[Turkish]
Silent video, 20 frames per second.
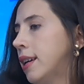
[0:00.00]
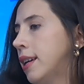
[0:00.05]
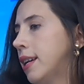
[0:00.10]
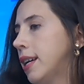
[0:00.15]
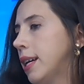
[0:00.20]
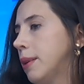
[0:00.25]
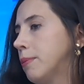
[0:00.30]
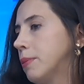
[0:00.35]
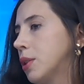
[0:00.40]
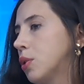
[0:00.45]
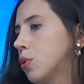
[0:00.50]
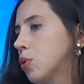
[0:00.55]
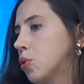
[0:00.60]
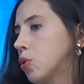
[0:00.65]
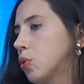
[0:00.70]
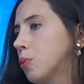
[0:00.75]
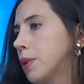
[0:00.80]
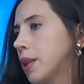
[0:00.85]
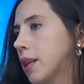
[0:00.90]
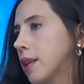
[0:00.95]
Hem de
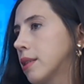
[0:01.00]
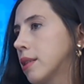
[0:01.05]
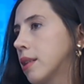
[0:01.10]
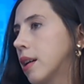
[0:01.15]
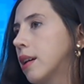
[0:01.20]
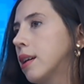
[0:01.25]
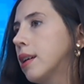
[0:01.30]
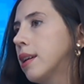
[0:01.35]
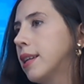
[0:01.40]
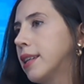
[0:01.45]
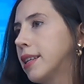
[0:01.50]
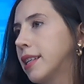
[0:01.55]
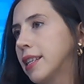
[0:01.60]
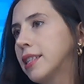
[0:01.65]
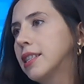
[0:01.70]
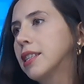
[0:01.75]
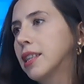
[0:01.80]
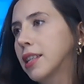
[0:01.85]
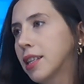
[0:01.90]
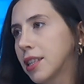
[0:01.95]
çocuk biraz daha e,
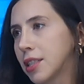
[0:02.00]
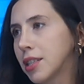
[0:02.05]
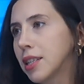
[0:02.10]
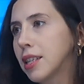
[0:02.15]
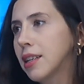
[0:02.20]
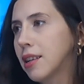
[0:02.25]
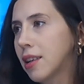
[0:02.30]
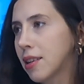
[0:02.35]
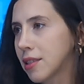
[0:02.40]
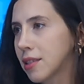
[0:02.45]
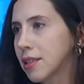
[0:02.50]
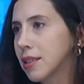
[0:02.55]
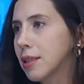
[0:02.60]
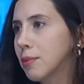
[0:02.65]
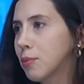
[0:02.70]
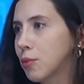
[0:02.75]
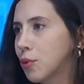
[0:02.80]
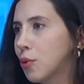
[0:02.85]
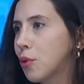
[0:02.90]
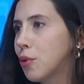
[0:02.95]
geçire geçire
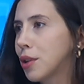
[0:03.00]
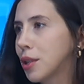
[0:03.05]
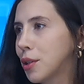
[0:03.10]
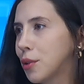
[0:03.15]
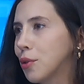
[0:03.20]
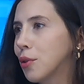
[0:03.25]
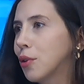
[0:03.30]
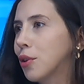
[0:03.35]
aslında bunu öğreniyor